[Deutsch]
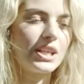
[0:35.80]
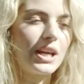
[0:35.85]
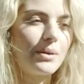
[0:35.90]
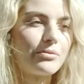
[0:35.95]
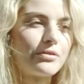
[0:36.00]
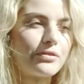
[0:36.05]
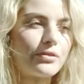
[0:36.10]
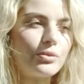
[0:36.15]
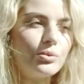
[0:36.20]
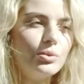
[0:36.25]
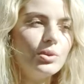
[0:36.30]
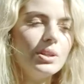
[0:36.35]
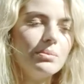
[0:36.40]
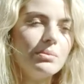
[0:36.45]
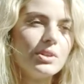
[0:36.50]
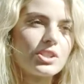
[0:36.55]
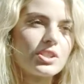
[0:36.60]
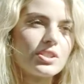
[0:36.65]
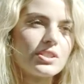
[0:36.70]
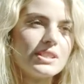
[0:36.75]
ich habe früher
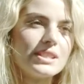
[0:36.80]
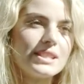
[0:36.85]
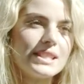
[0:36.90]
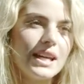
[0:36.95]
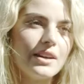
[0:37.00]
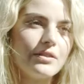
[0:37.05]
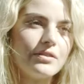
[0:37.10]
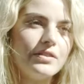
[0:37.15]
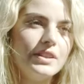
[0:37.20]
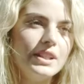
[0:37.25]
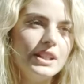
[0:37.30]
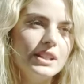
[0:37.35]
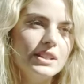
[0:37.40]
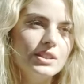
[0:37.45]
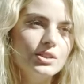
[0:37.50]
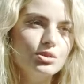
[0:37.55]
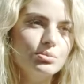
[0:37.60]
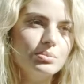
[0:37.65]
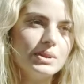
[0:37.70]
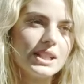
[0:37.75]
immer schon sehr
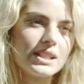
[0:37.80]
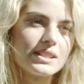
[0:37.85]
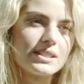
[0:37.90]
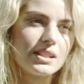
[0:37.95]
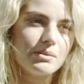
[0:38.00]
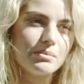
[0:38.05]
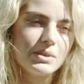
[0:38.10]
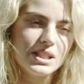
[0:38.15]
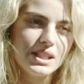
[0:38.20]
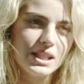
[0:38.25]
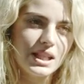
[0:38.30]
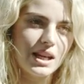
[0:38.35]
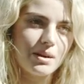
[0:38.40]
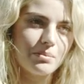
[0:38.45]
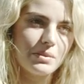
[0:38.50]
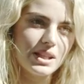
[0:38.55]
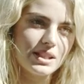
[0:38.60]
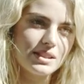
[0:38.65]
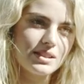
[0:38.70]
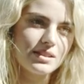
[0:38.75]
viel über das Thema
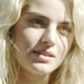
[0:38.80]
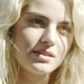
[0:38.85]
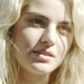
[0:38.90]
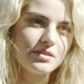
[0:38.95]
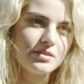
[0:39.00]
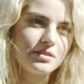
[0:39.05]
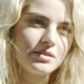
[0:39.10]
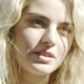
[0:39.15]
DKMS